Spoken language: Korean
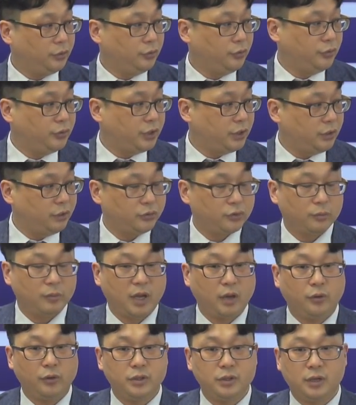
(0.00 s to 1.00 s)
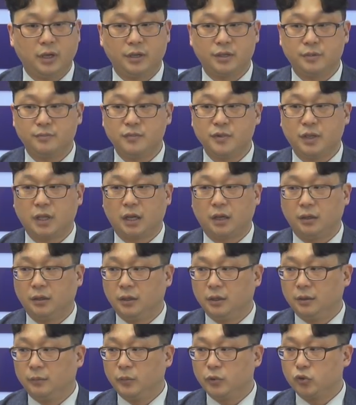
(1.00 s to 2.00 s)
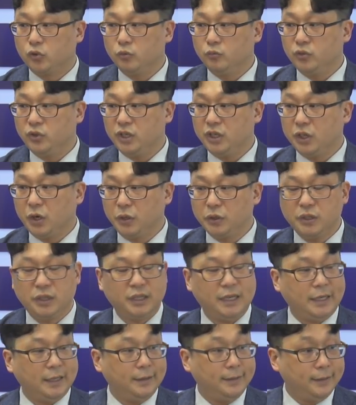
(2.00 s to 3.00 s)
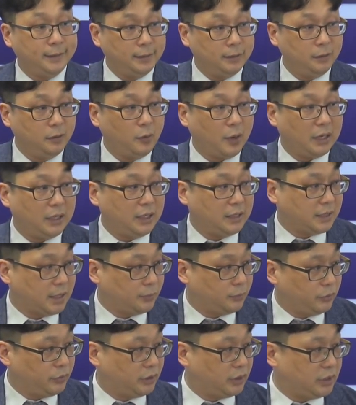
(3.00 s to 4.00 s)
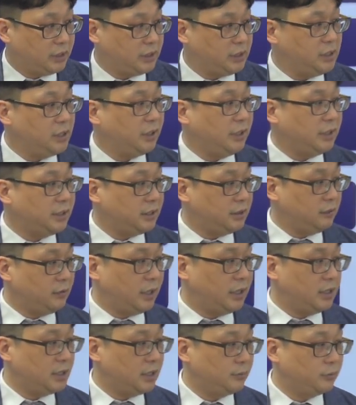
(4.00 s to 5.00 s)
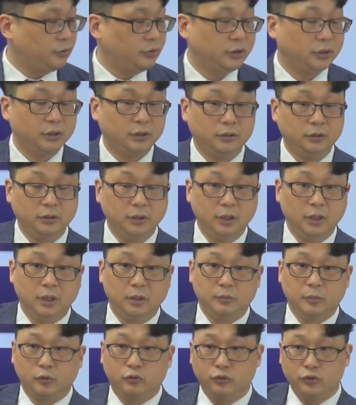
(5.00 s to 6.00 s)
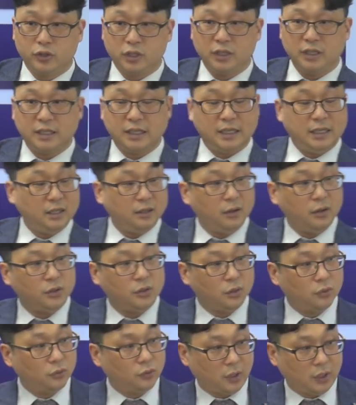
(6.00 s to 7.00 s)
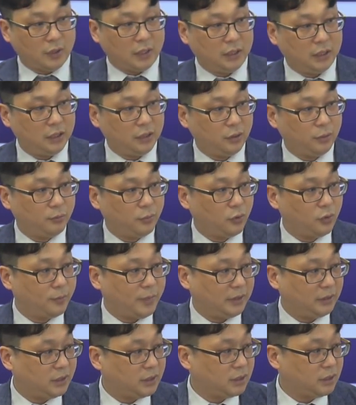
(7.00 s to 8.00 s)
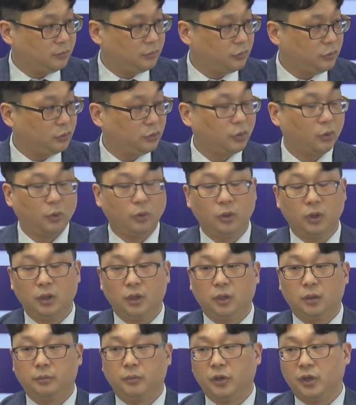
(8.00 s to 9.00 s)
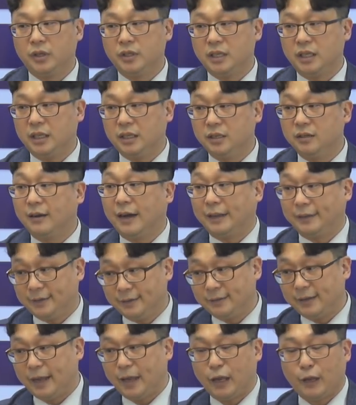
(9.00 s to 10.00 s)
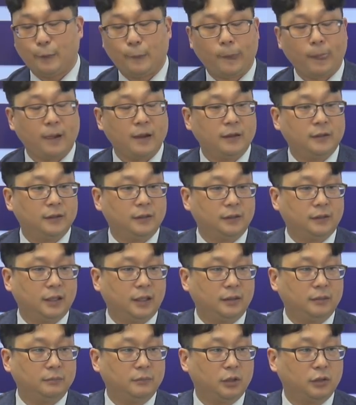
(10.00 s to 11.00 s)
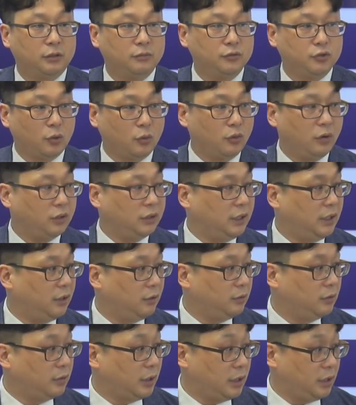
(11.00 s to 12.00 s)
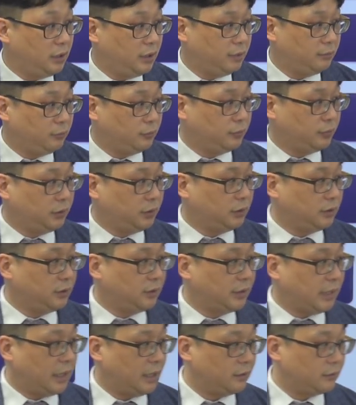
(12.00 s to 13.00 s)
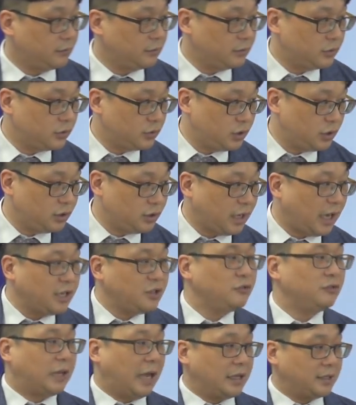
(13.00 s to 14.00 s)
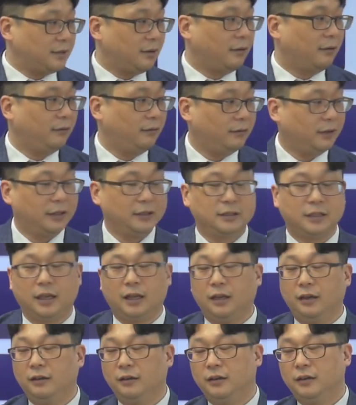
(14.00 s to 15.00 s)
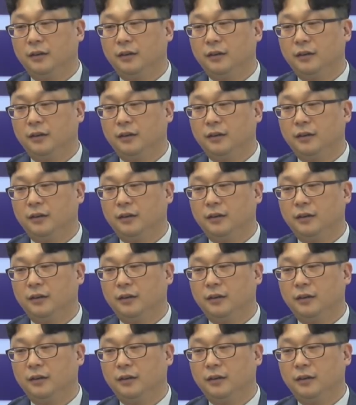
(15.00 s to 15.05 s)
유지를 좀 하고 있는 것 같습니다. 충분히 경력이 있는 관리사분들, 실력이 있으신 관리사분들은 9천 이상 1억 정도의 연봉을 받으시는 분들도 현재는 있는 것 같은데, 일단 근무 조건이랑 관련된 부분들은 각 취득하시고 나서 이제